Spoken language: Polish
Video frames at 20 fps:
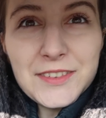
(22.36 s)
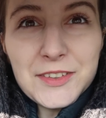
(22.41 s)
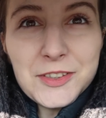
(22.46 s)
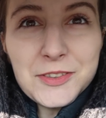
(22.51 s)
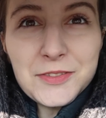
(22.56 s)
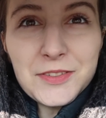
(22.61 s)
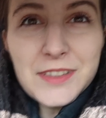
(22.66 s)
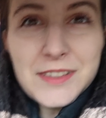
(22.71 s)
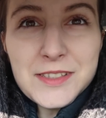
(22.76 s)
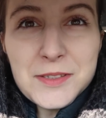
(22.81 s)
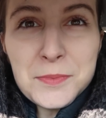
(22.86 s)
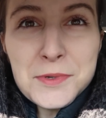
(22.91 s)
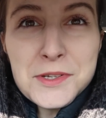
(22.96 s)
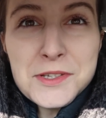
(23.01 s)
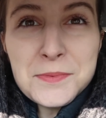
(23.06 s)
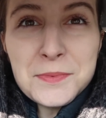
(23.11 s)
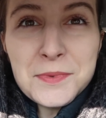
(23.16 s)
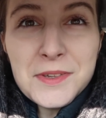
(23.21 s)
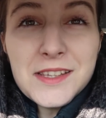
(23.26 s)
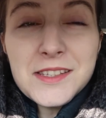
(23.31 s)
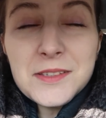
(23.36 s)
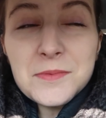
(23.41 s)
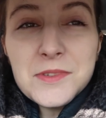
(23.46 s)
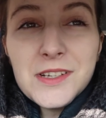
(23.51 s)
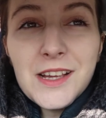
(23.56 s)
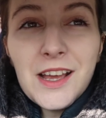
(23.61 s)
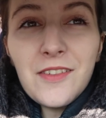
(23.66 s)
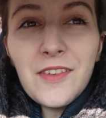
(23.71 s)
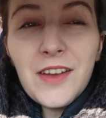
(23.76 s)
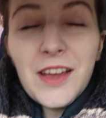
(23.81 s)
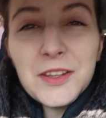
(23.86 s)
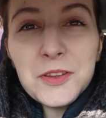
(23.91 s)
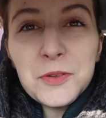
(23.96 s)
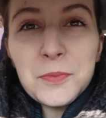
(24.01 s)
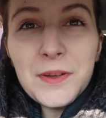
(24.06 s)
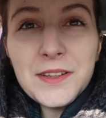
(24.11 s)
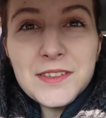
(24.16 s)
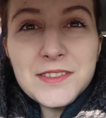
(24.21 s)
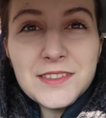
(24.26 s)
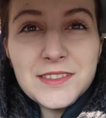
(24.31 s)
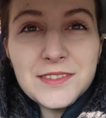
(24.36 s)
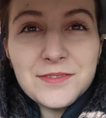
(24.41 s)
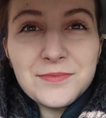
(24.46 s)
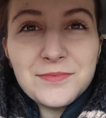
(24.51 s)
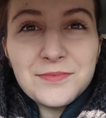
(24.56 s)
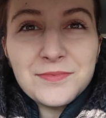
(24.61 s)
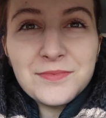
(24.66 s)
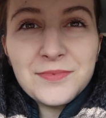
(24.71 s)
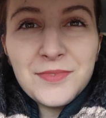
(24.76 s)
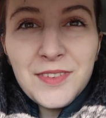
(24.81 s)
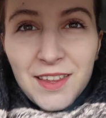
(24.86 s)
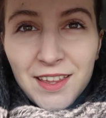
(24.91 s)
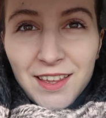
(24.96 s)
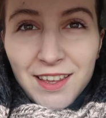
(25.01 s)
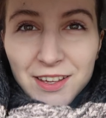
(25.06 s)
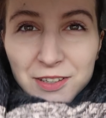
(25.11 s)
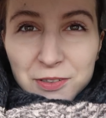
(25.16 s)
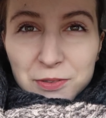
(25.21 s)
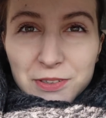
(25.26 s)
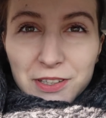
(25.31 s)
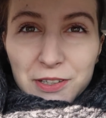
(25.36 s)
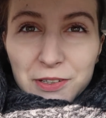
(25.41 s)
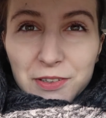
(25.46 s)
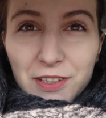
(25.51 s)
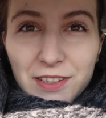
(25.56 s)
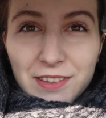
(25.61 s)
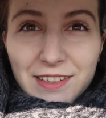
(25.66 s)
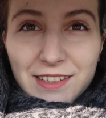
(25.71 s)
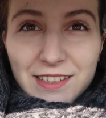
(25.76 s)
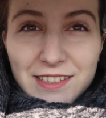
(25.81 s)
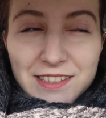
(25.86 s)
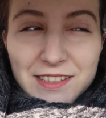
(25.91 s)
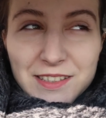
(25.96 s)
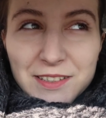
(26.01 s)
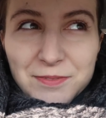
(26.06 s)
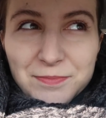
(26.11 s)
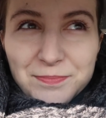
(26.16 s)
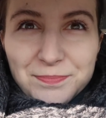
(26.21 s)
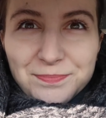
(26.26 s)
No, więc zobaczymy, jestem ciekawa jak to będzie u tego dentysty.